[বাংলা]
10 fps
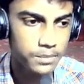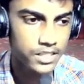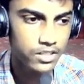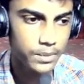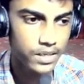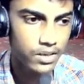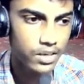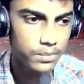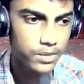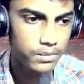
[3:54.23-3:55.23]
মিনিট অপেক্ষা
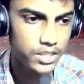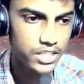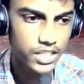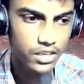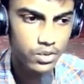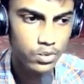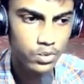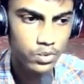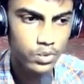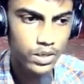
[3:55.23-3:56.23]
করার পর বৃষ্টি একটু
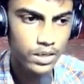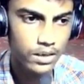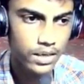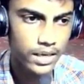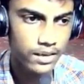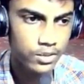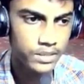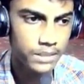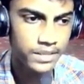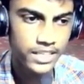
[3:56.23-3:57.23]

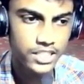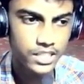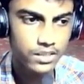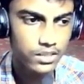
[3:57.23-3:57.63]
একদমই থেমে গিয়েছে